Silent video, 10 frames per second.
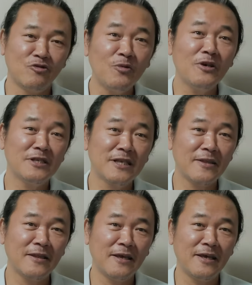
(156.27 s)
유명
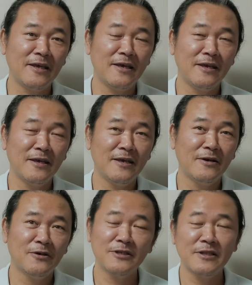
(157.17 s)
인사인데
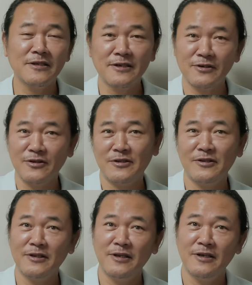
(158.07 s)
어쨌든 그런